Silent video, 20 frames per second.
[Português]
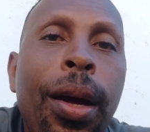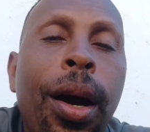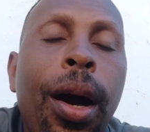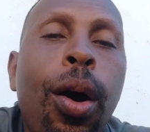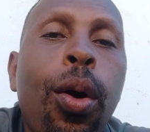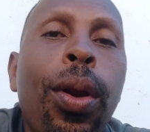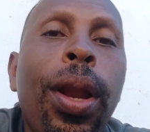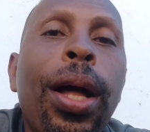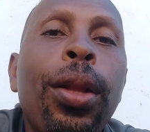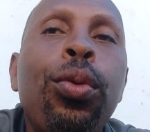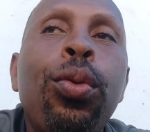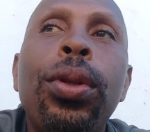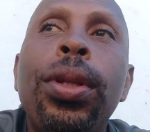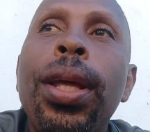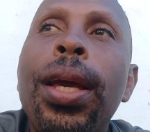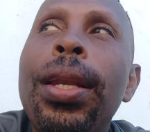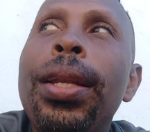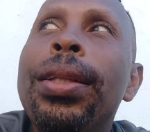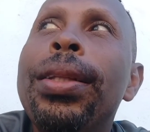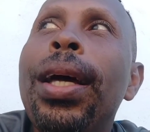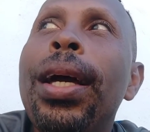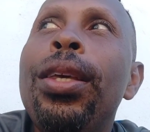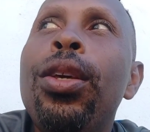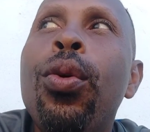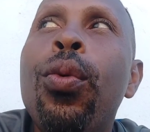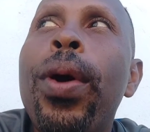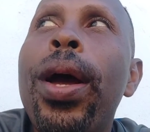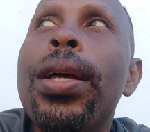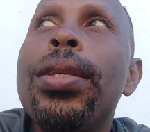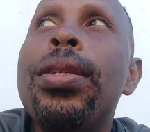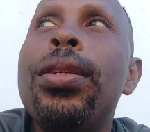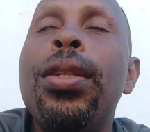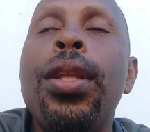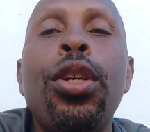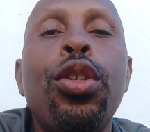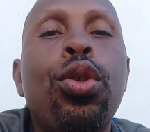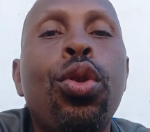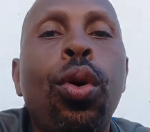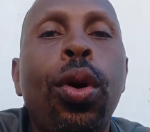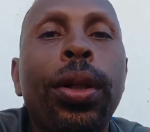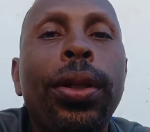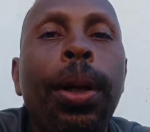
Ao lado dele tá aí o STJ